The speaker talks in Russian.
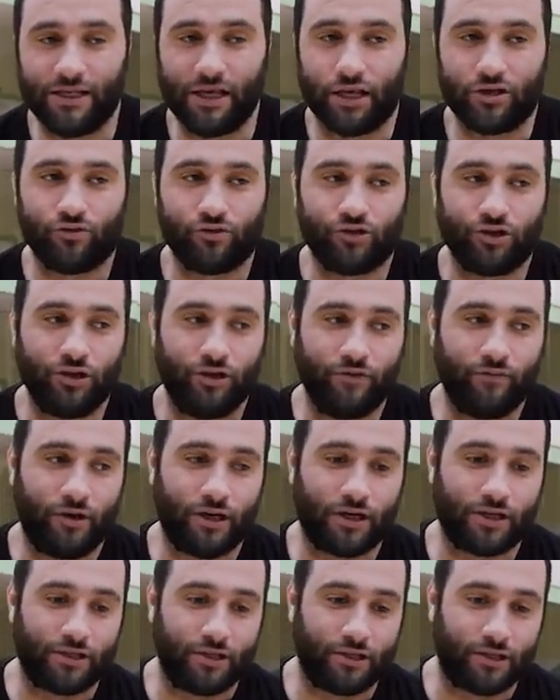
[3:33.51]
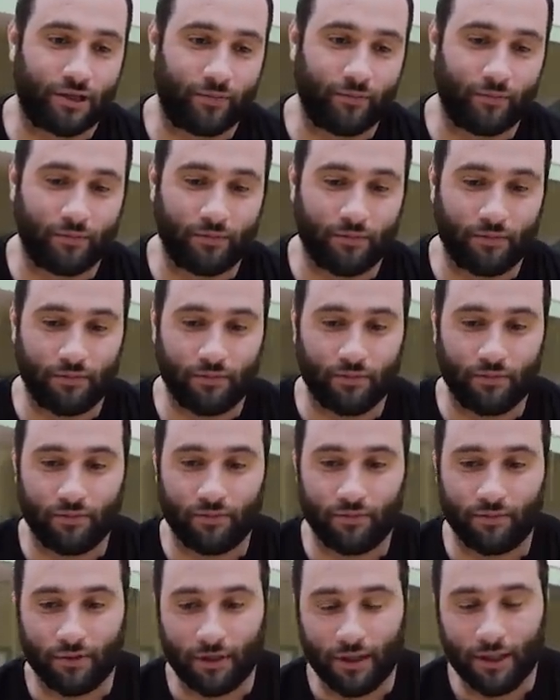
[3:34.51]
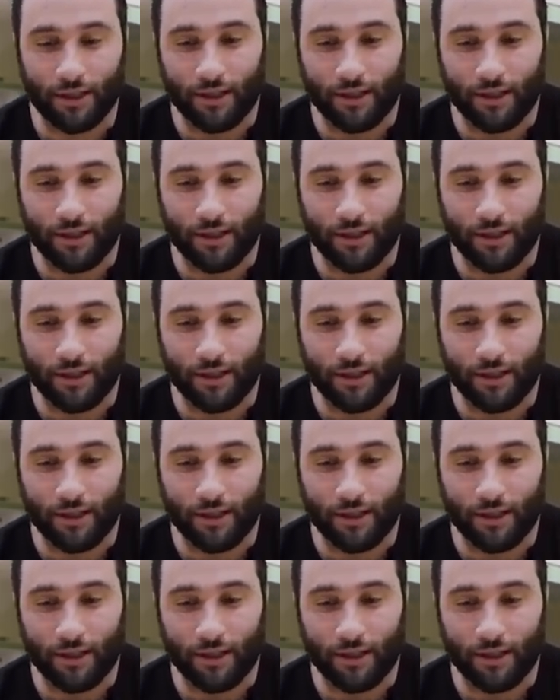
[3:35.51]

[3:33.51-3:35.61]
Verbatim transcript: здесь уже не важно, там, э,